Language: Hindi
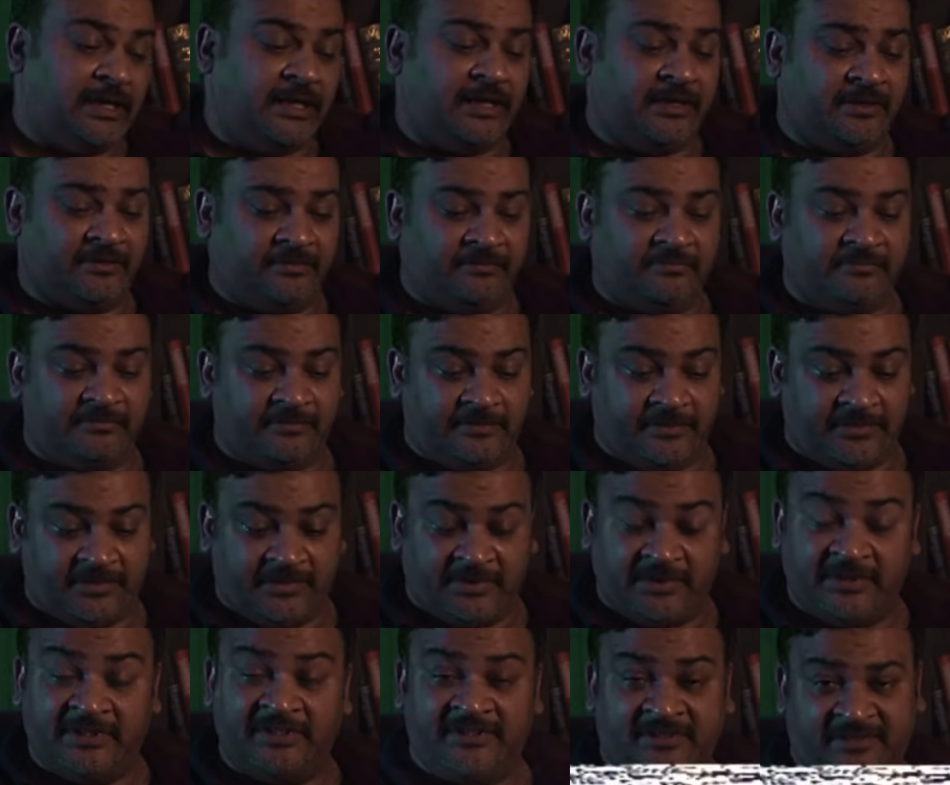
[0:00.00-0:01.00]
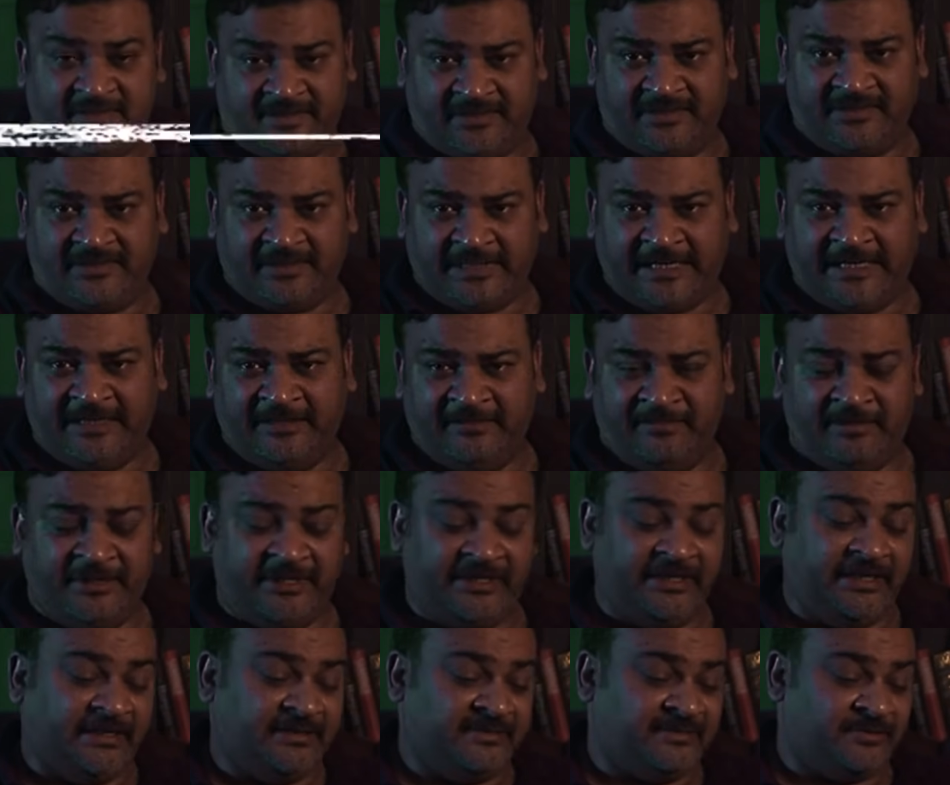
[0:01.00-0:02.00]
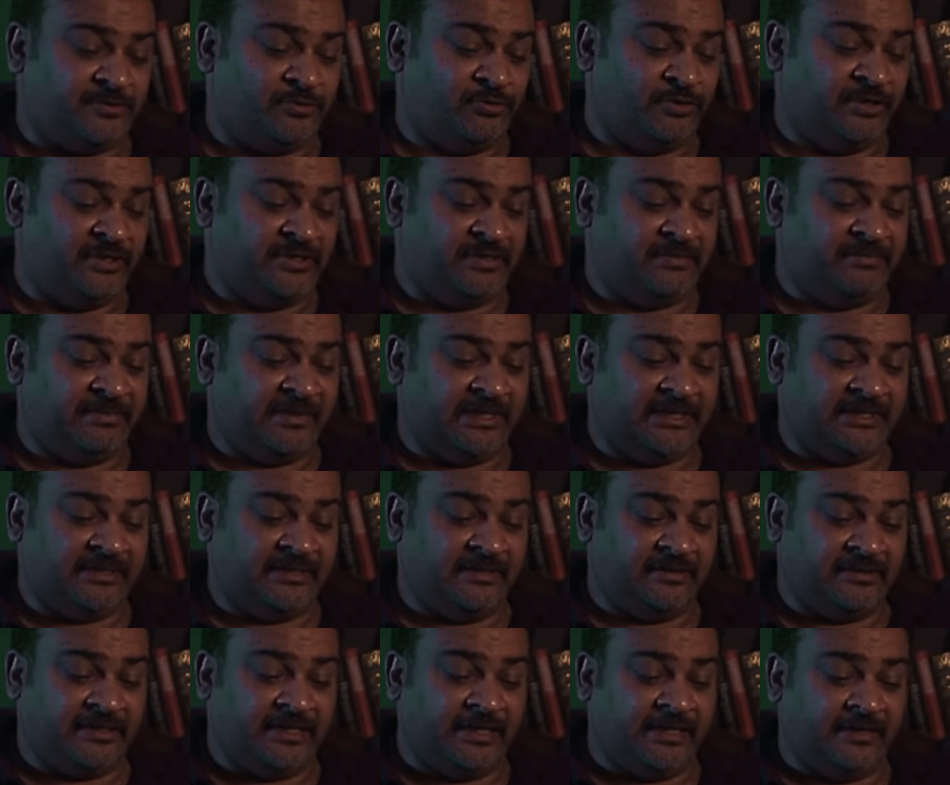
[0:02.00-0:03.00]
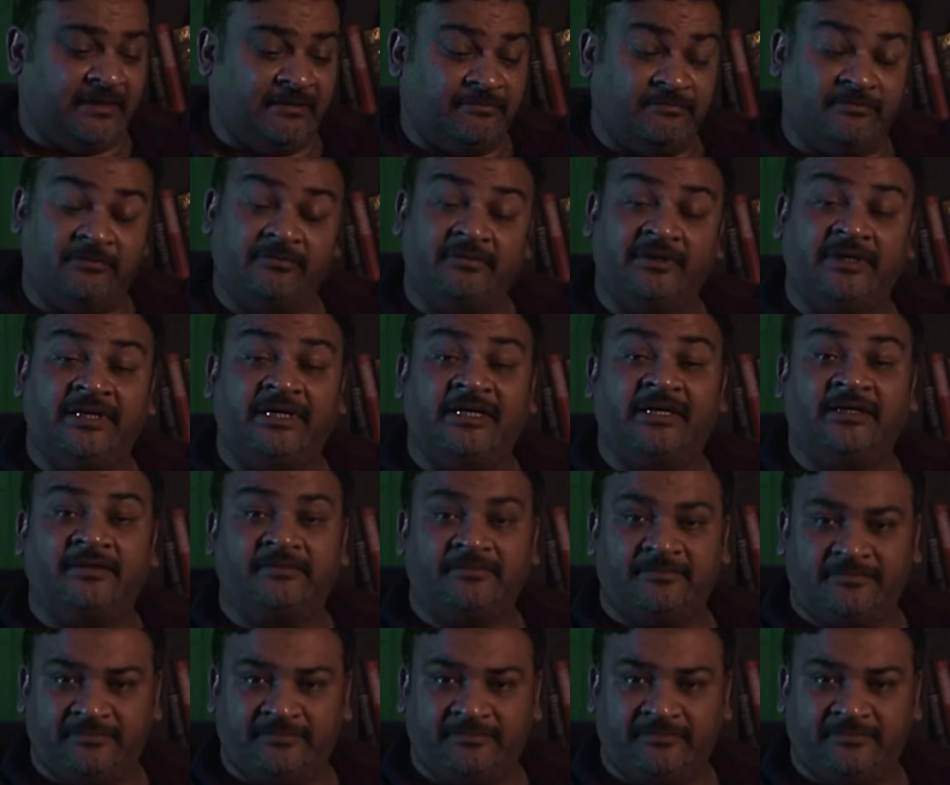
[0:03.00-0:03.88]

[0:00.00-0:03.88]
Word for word: एक इस एल्बर्ट या स्टोरी से पता चलता है आपको कि